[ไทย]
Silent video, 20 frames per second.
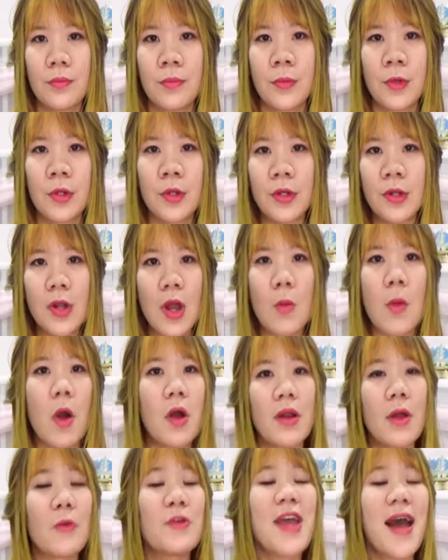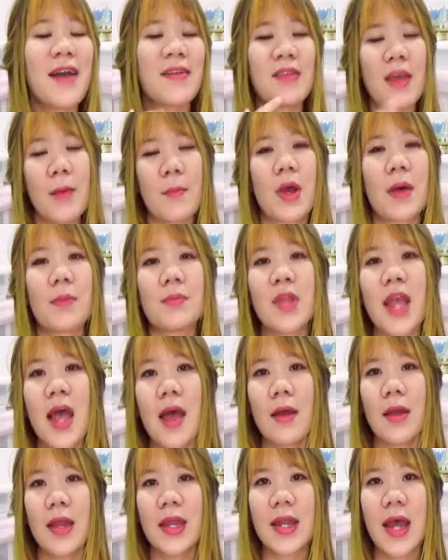หรือเราบอกเราอยากจำคำเนี้ย
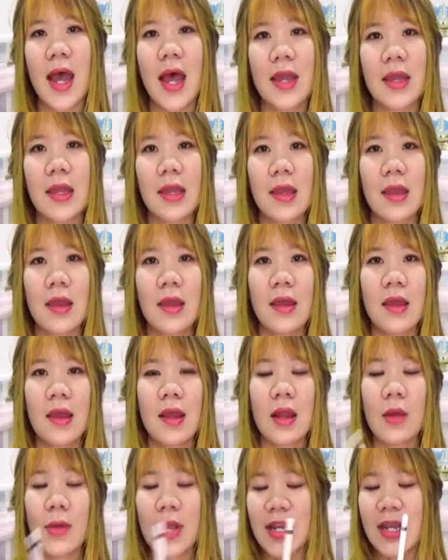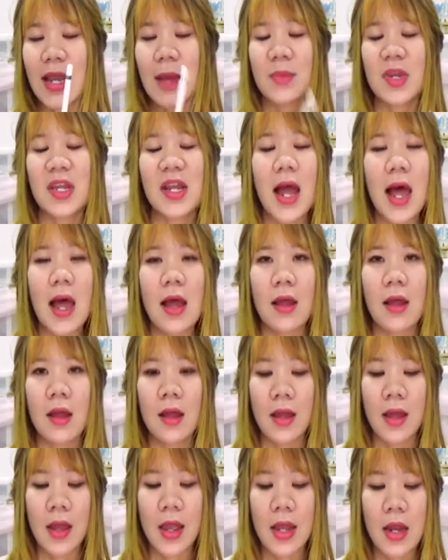ให้ได้ เราเห็นคำนี้ละ
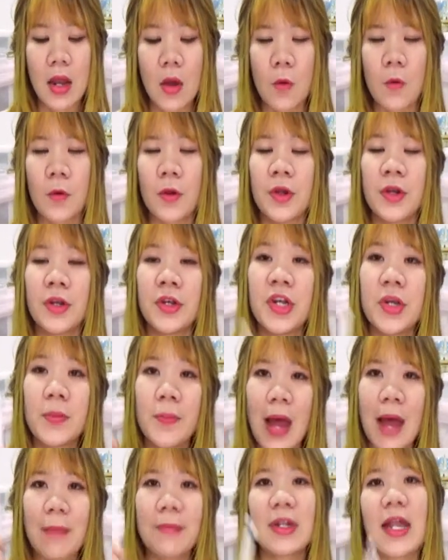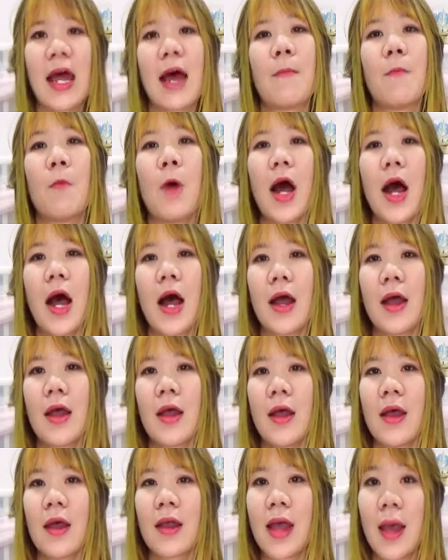ให้เรา นึกภาพตามว่า
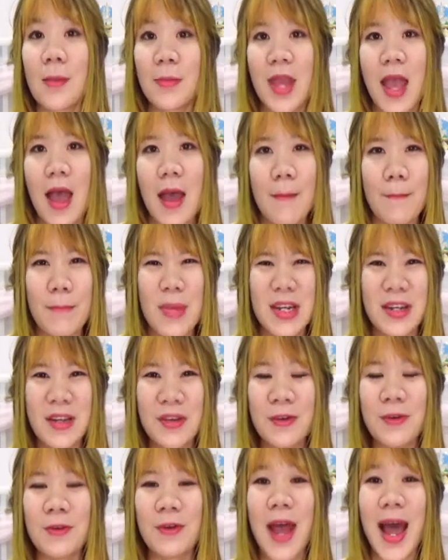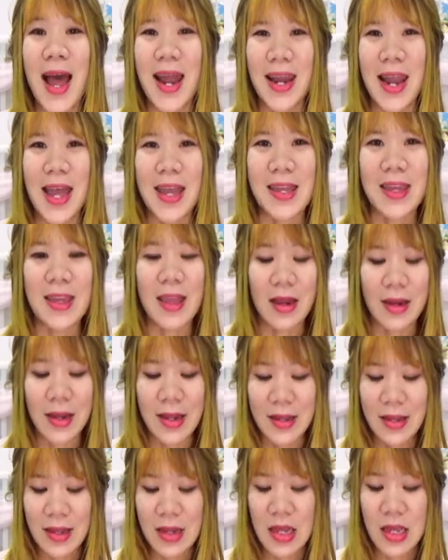คำเนี้ยมันคืออะไร อย่างใน
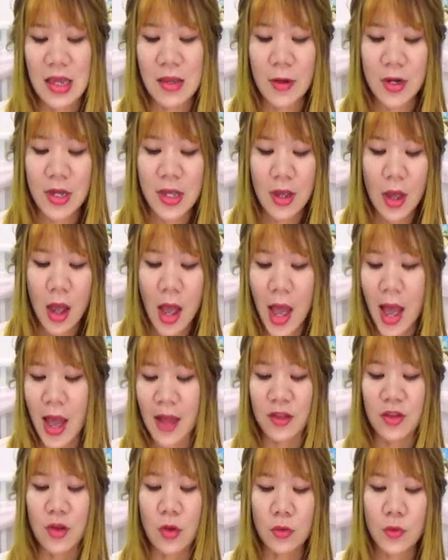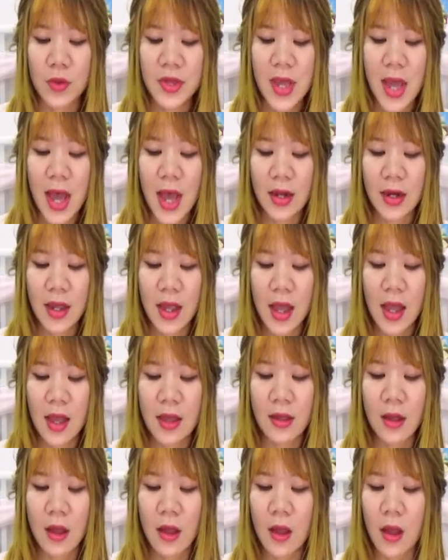ที่นี้วันนี้ก็อ่านยกตัวอย่างนะคะ
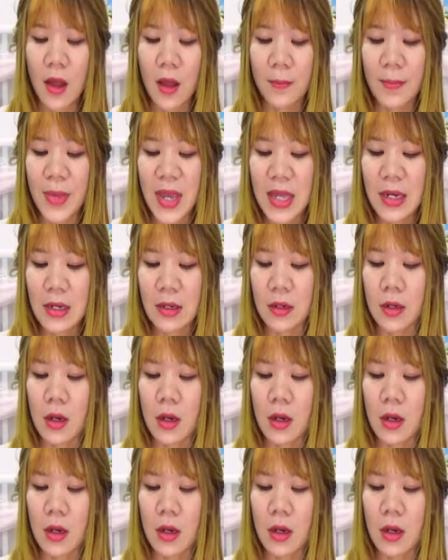ก็เป็น